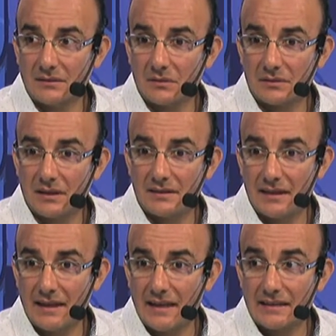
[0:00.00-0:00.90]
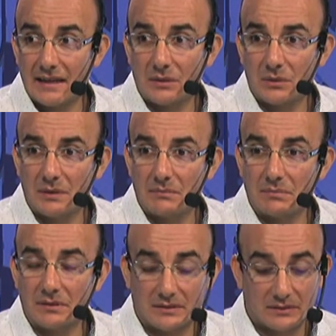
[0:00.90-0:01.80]
No sé si de ayer estaba todo bien,
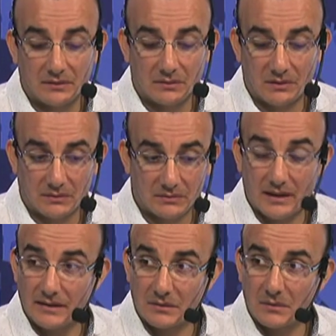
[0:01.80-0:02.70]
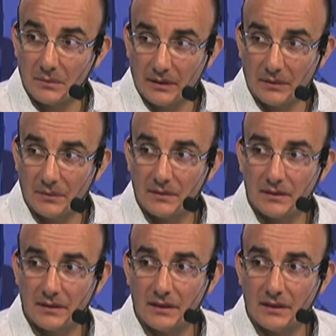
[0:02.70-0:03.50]
pues yo creo que no estaba todo bien, ¿no? No.